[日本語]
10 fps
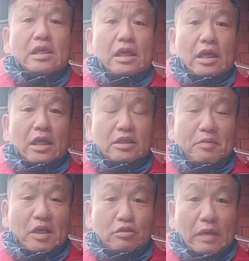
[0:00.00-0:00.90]
えー、し
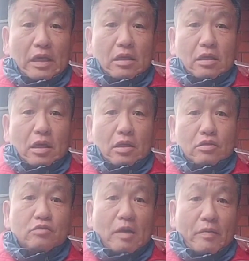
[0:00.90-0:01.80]
ばらくは
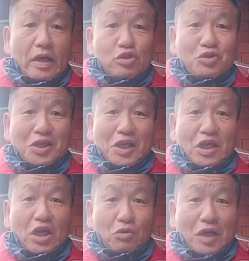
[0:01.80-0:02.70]
ウーバーは夕方
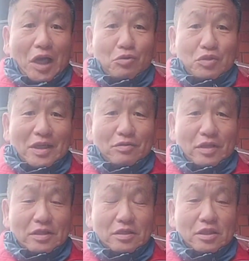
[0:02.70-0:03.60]
だけの稼働になりそう
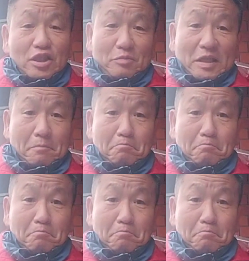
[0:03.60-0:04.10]
ですすいません